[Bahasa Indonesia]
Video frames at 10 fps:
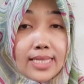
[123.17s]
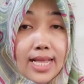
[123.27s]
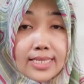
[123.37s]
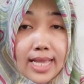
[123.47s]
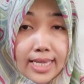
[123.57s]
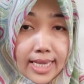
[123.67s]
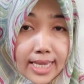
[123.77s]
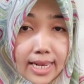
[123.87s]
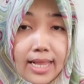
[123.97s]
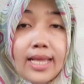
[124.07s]
setelah
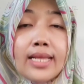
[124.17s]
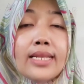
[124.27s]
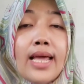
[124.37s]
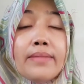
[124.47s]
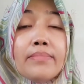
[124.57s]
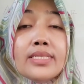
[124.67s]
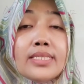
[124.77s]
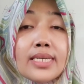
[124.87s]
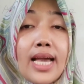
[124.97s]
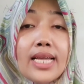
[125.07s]
sakit, dan
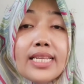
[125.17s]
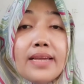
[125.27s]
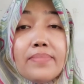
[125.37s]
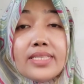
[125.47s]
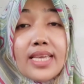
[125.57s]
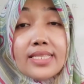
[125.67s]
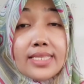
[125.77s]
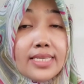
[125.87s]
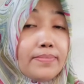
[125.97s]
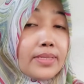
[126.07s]
mencegah
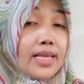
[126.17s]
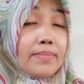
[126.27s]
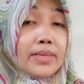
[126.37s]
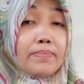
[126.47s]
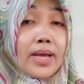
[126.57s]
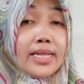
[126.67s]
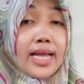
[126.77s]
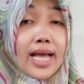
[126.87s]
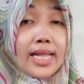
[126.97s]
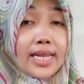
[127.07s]
defisiensi vitamin
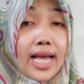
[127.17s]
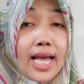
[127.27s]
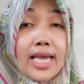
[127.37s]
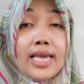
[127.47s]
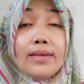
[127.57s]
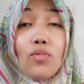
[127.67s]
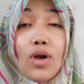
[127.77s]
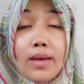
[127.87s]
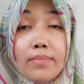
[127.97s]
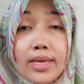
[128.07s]
pada anak, ibu
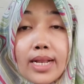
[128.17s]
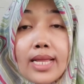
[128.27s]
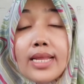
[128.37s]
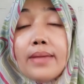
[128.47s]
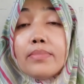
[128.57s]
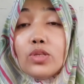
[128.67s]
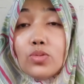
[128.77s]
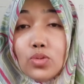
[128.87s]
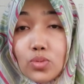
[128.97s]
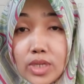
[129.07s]
hamil, dan
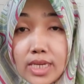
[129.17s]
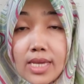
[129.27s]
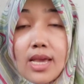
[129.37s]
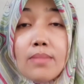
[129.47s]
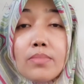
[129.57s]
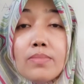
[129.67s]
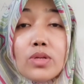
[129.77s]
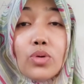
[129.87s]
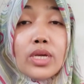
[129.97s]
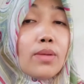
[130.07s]
menyusui.
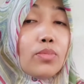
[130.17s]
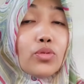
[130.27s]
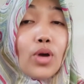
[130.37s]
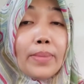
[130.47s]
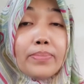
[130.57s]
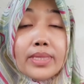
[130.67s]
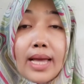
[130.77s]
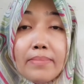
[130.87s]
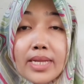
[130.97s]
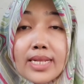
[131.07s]
Memenuhi kebutuhan
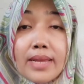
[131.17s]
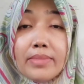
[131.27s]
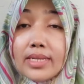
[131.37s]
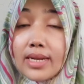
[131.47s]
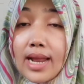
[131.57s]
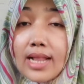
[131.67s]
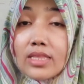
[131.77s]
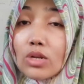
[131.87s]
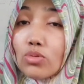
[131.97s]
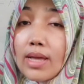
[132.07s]
vitamin dan
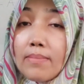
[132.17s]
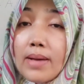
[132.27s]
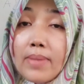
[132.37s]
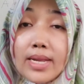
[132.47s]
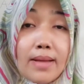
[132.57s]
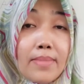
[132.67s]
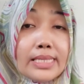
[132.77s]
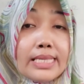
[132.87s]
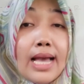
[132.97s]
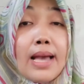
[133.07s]
mineral terutama pada
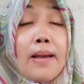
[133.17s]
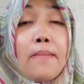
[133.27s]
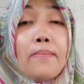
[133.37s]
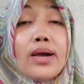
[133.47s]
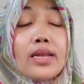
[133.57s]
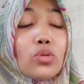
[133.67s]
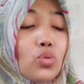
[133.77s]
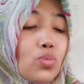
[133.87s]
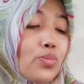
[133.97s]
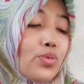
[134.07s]
masa
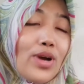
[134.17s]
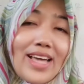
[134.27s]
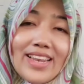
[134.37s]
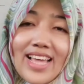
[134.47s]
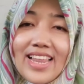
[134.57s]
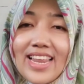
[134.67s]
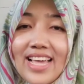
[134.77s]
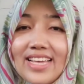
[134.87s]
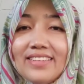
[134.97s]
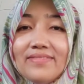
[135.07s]
pertumbuhan anak.